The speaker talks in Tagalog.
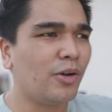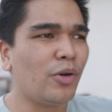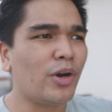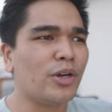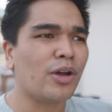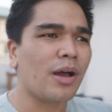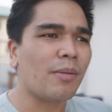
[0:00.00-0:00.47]
Kung
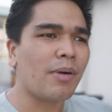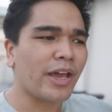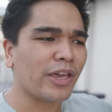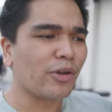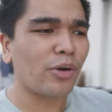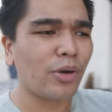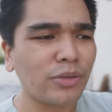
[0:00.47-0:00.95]
ano nga bang
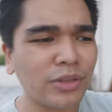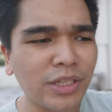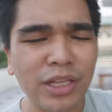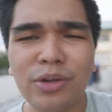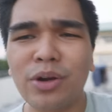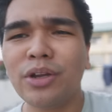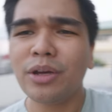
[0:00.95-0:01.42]

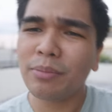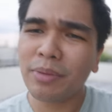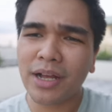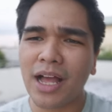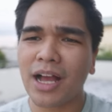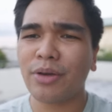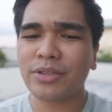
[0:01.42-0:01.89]
i-content ko, ano ang
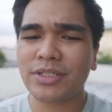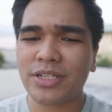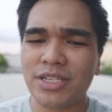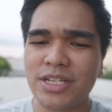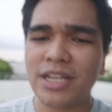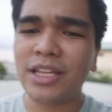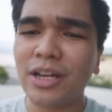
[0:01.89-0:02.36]
gagawin sa
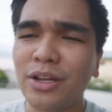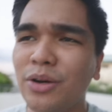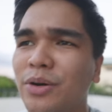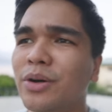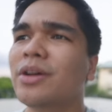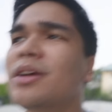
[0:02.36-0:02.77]
channel ko.